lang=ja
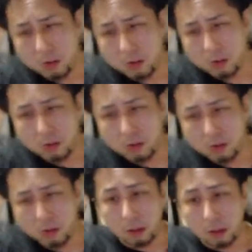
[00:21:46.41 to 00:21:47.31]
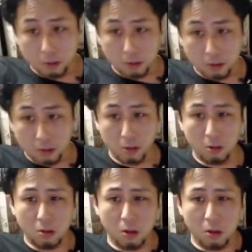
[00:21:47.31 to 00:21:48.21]
For you だろ。そ
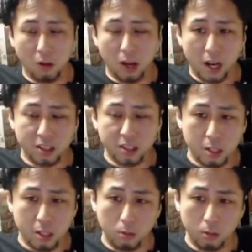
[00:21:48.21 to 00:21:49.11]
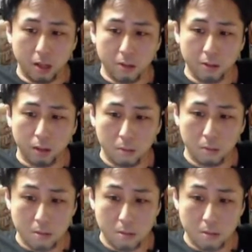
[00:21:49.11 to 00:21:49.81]
の時俺が初めて動き出すんだ。